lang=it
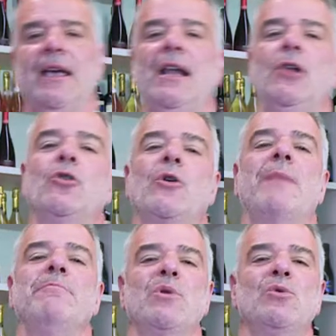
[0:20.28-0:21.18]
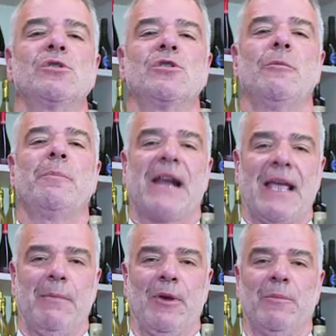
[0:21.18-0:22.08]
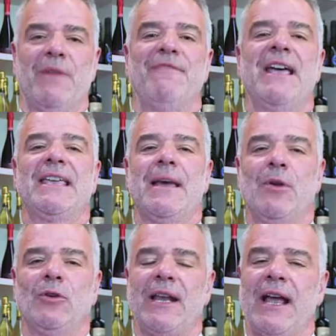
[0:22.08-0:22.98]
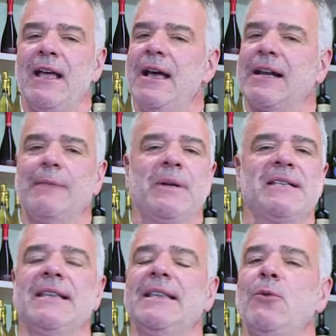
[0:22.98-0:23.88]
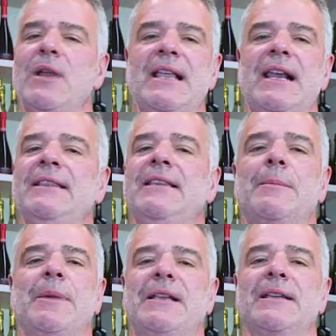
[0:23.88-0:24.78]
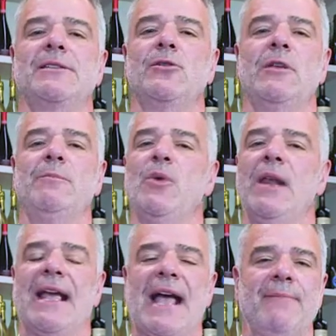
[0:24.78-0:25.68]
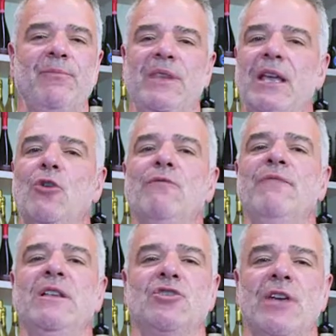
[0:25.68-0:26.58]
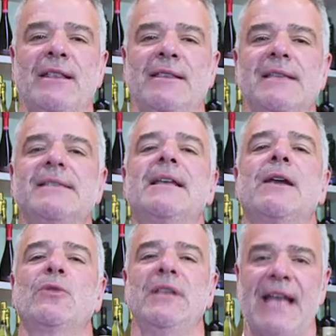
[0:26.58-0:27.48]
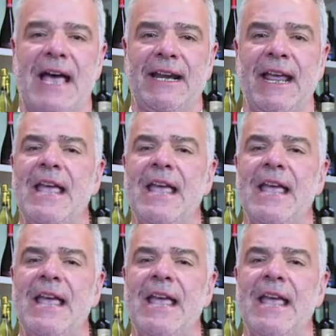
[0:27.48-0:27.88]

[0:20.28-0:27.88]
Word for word: Il loro Lambrusco Premium, vecchia monena, rappresenta una delle interpretazioni più eleganti, convincenti, straordinarie,